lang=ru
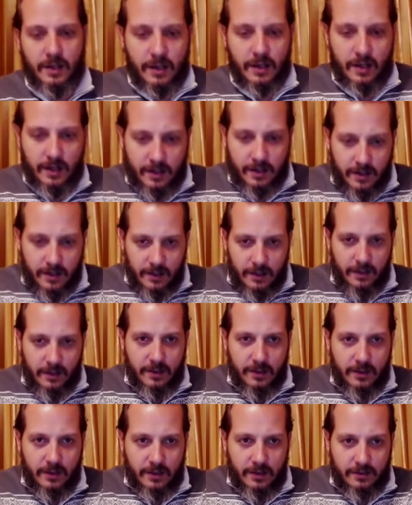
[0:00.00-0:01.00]

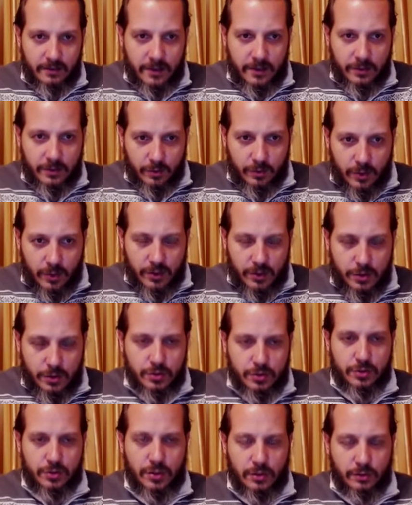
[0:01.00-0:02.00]
И говорит, ну хорошо,
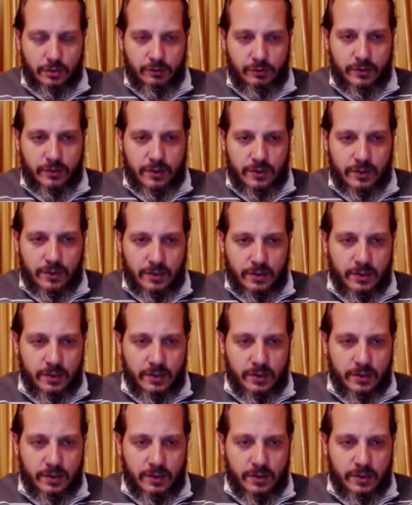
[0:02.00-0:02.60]
что я увидела.